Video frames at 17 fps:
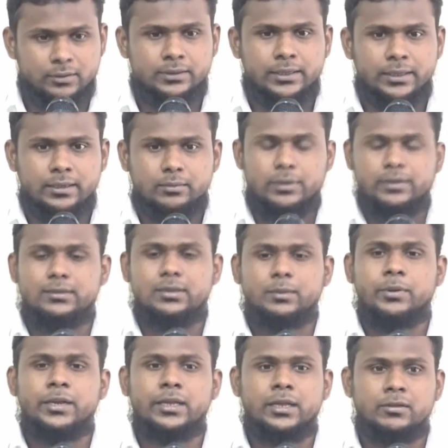வந்து
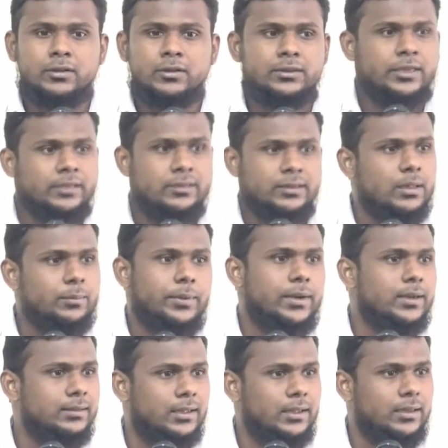டிசம்பர் இருபத்தி தான்
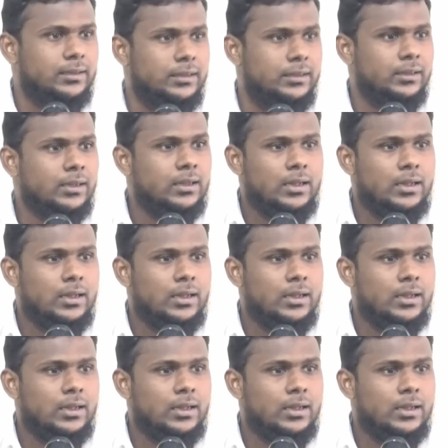பிறந்தார்